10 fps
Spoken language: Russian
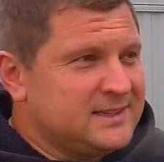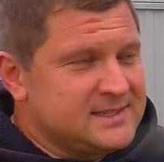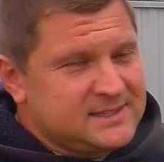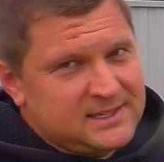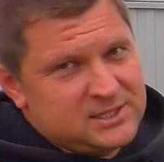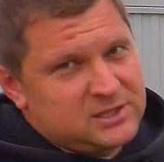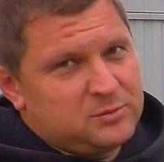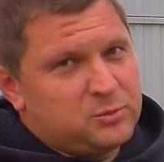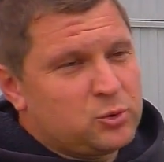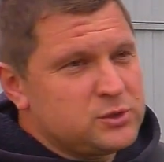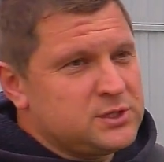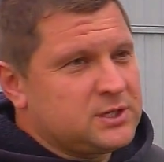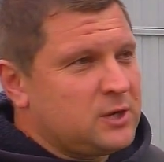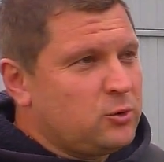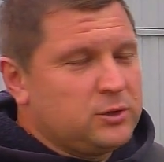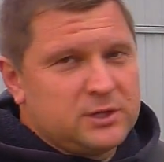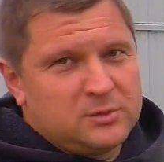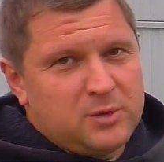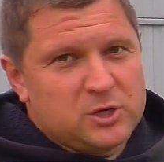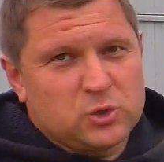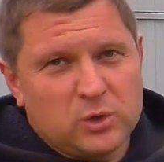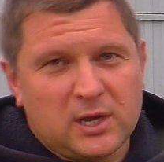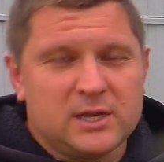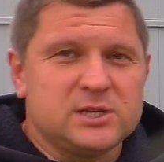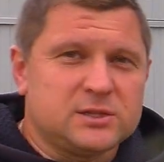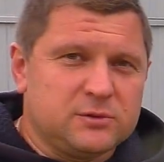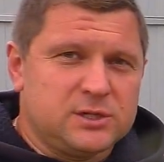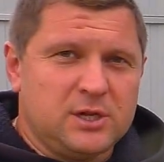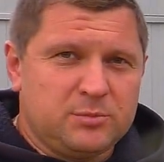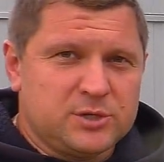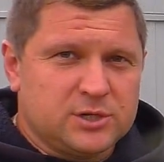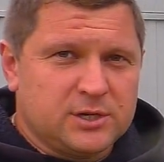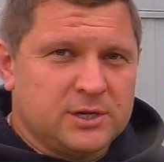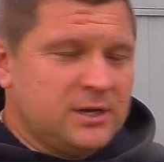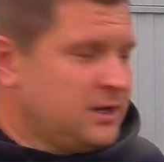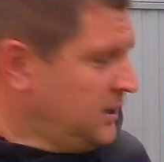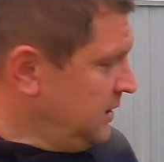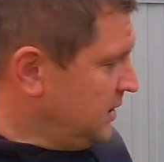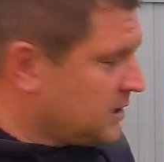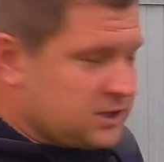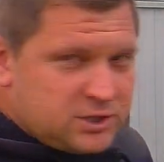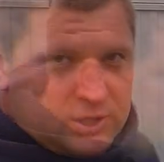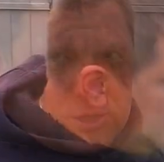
достаточно бросить какое-то небольшое количество щепочек и разжечь.